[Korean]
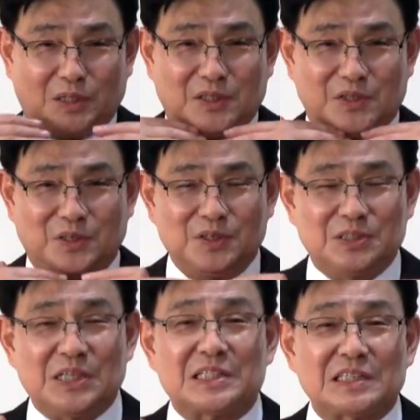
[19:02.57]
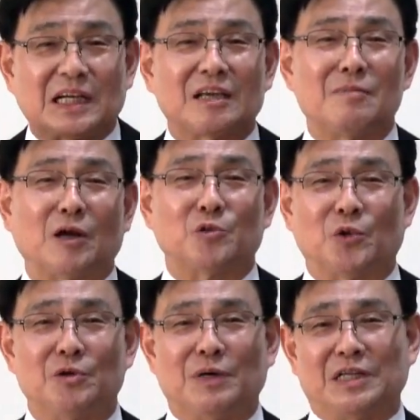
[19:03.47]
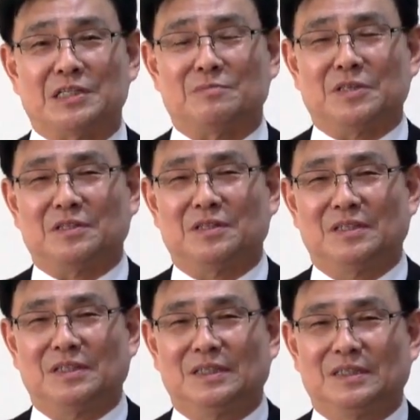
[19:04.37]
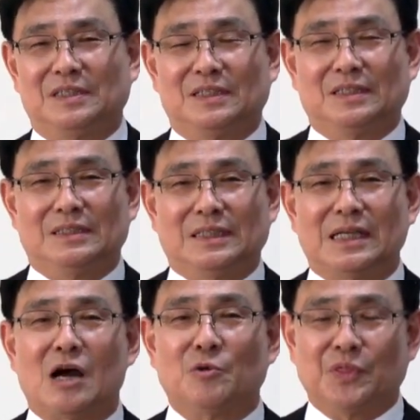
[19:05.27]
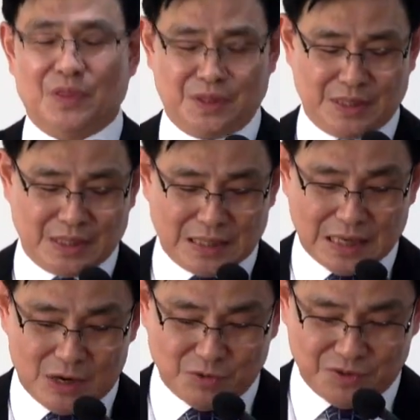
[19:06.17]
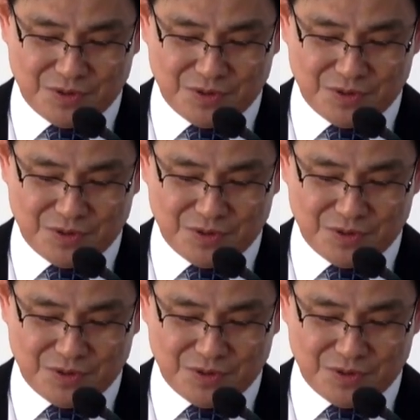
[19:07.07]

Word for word: 같은 거. 제사장의 망토예요. 말하자면. 가운. 가운.